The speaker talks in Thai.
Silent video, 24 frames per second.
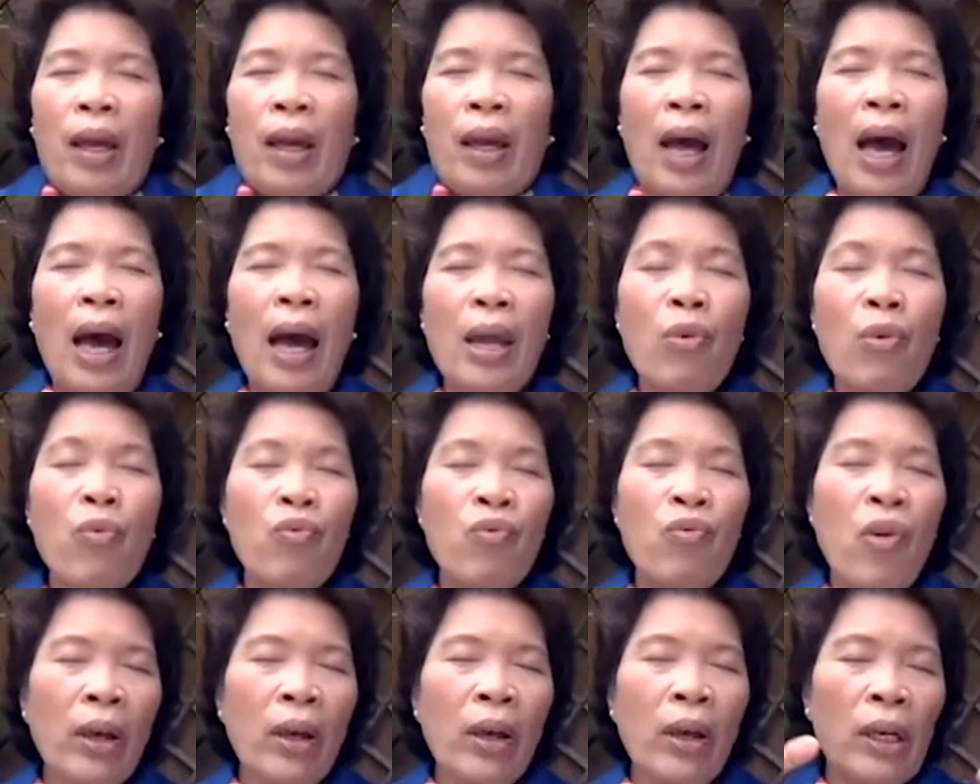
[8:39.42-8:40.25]
ให้
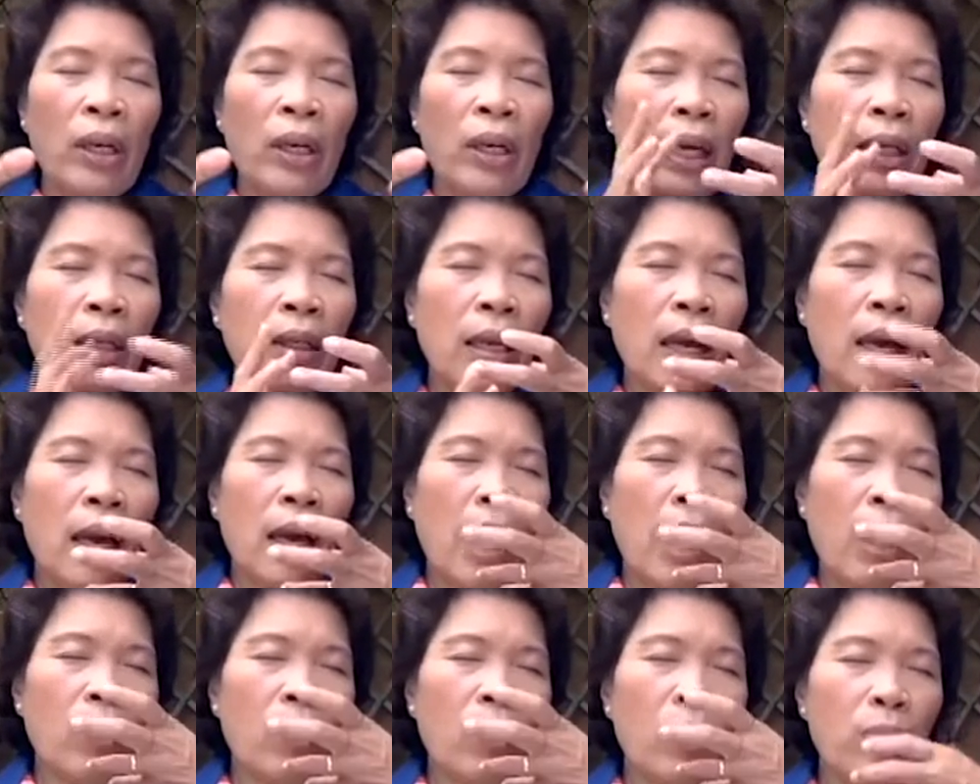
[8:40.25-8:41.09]
regulate
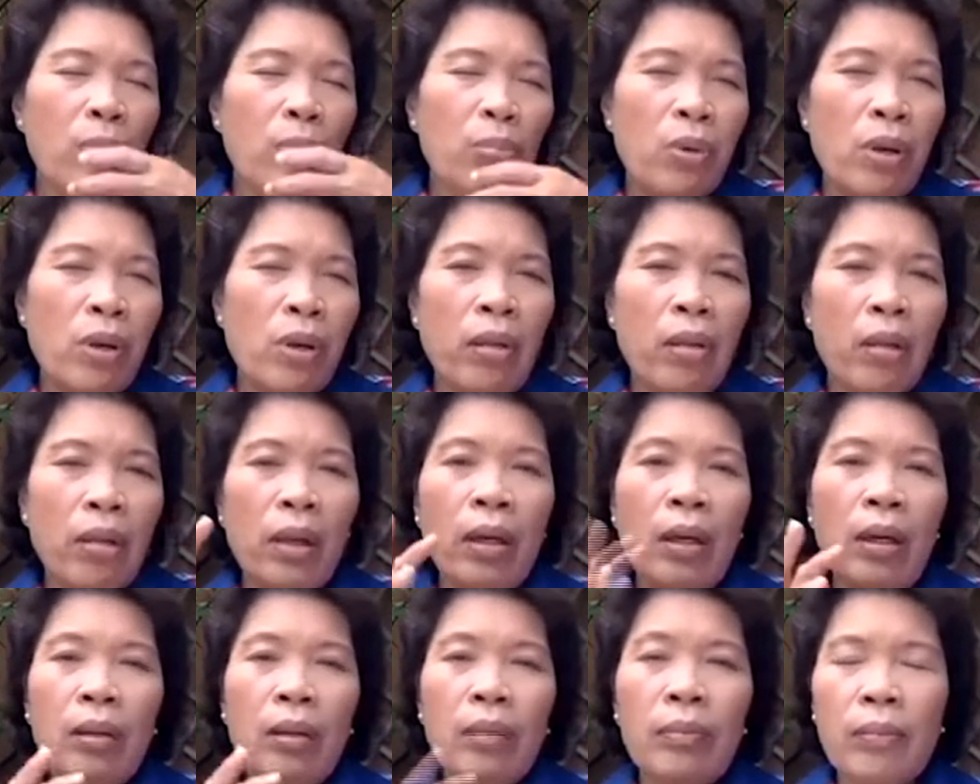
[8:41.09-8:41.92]
our
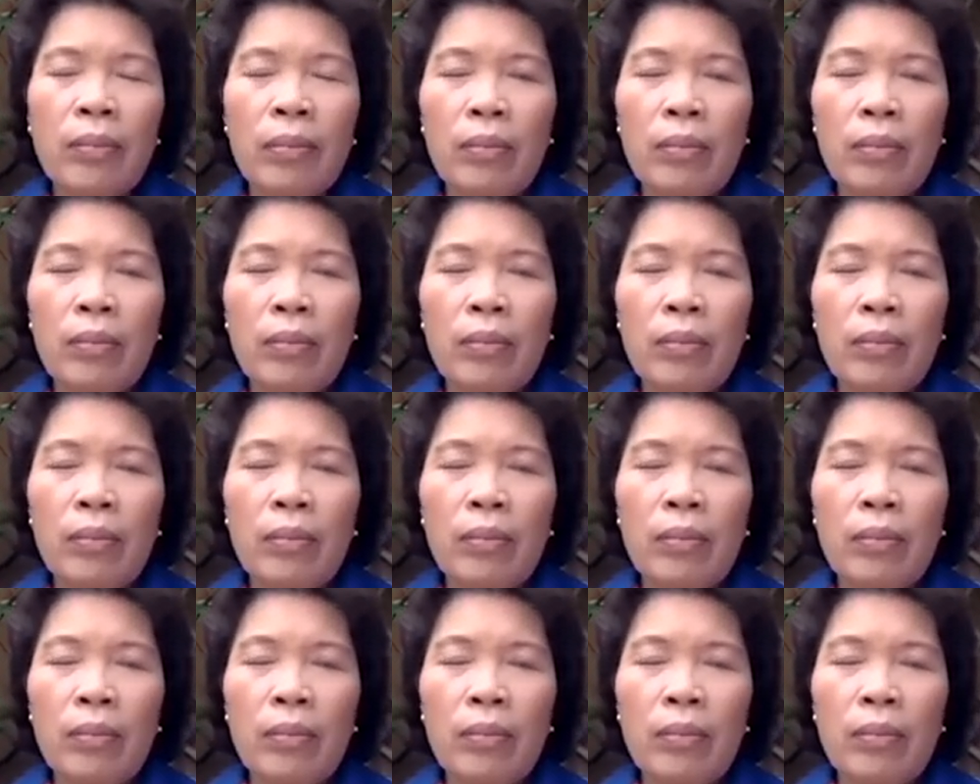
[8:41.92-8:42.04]
breathing